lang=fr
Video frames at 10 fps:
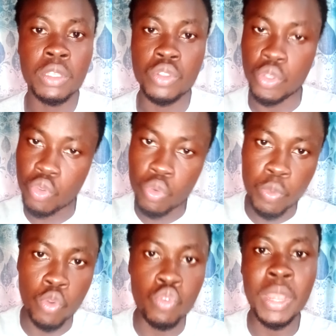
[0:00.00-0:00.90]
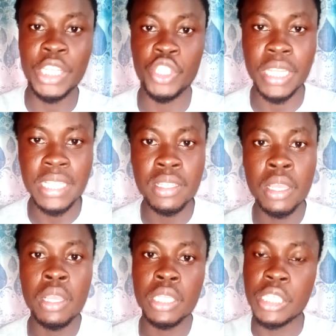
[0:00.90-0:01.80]
Surtout pour nous, la jeunesse,
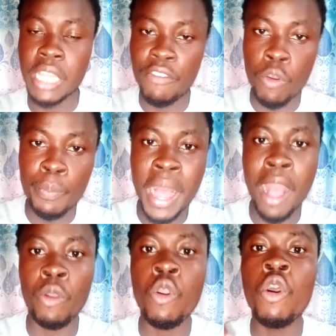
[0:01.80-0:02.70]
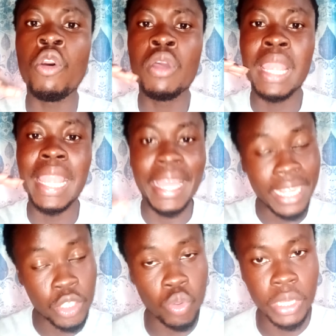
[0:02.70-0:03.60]
qui n'avons pas encore les
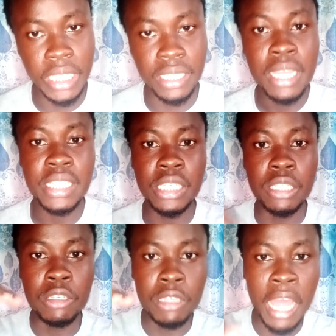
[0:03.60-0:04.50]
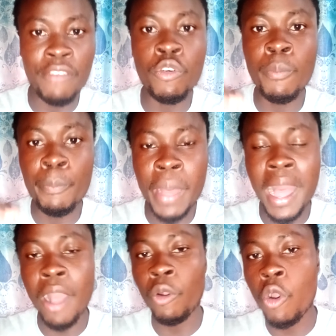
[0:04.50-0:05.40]
reins solides, qui n'avons pas
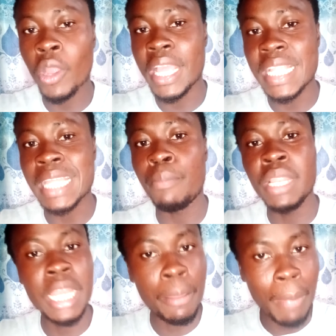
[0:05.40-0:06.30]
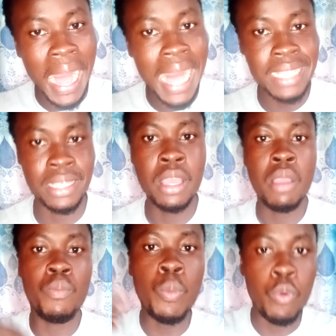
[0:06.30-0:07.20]
encore établi les bases
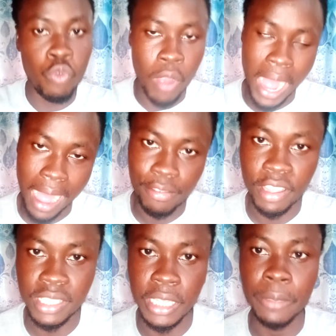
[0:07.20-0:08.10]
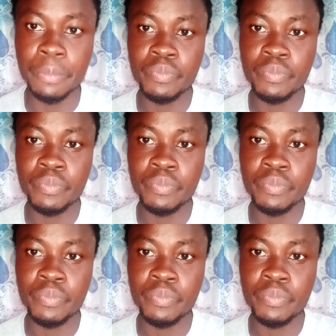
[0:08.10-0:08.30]
pour pouvoir avancer.